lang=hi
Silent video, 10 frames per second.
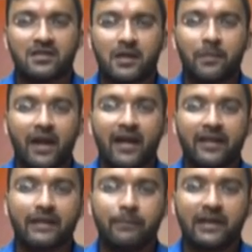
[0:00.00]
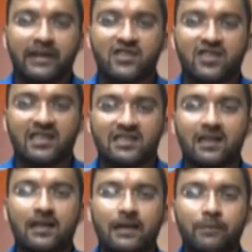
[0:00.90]
जब हैरी मेट
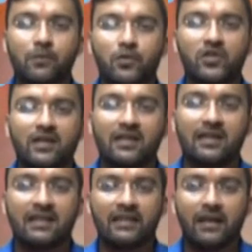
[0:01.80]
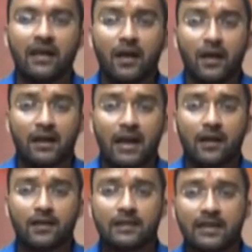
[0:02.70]
सेजल के प्रमोशन के लिए
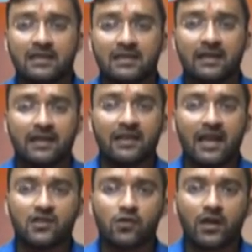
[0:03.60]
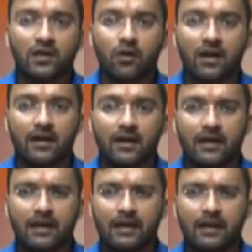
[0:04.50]
देश के कई राज्यों का दौरा कर
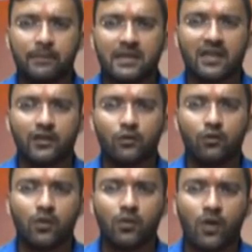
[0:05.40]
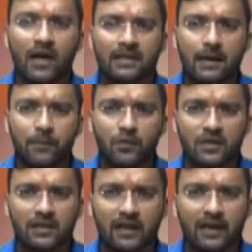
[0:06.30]
रहे हैं पिछले दिनों वो कोलकाता
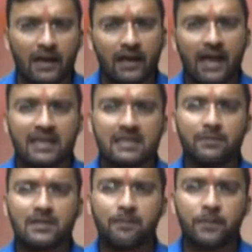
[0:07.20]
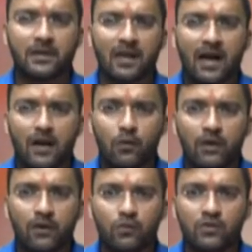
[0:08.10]
पहुंचे थे ऐसे में जब पत्रकारों
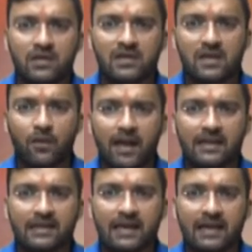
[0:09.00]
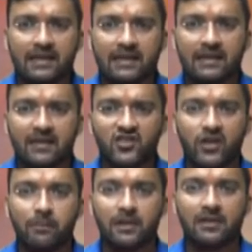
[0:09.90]
ने उनसे सवाल किया कि
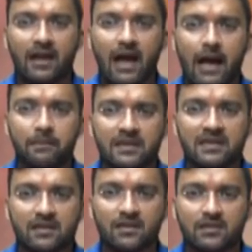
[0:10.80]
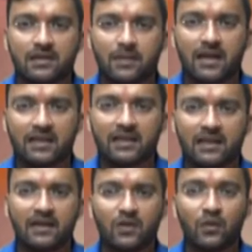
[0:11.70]
रक्षाबंधन आप किस तरह से मनाते
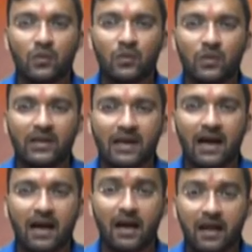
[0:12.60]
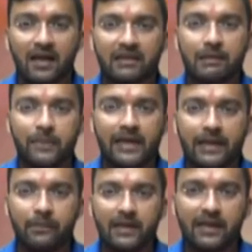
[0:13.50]
हैं तो उन्होंने कहा कि
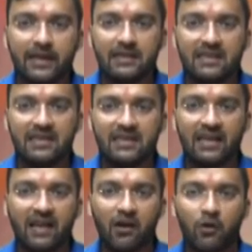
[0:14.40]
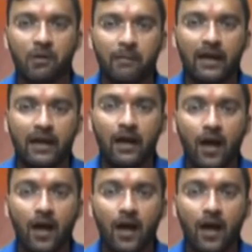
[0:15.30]
मेरी भी एक दीदी है और मैं